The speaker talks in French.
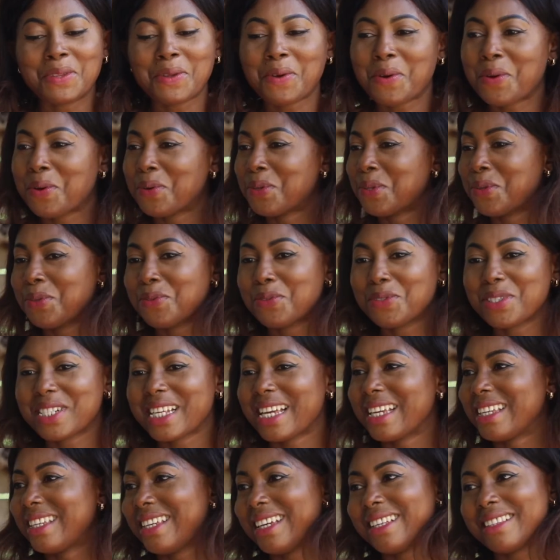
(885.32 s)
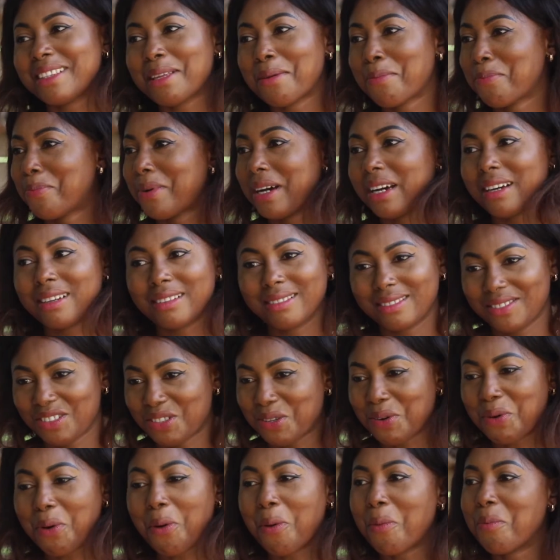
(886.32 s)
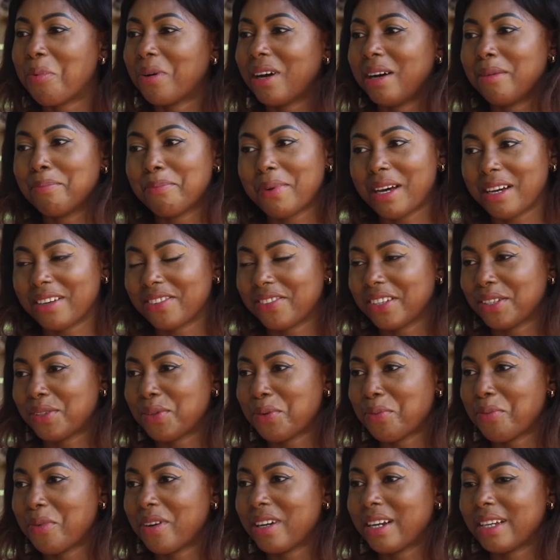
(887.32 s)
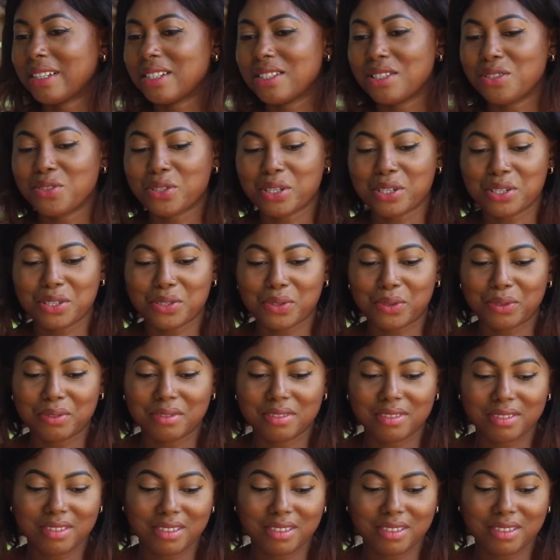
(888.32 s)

Non, ne vous inquiétez pas. Je comprends parfaitement la situation.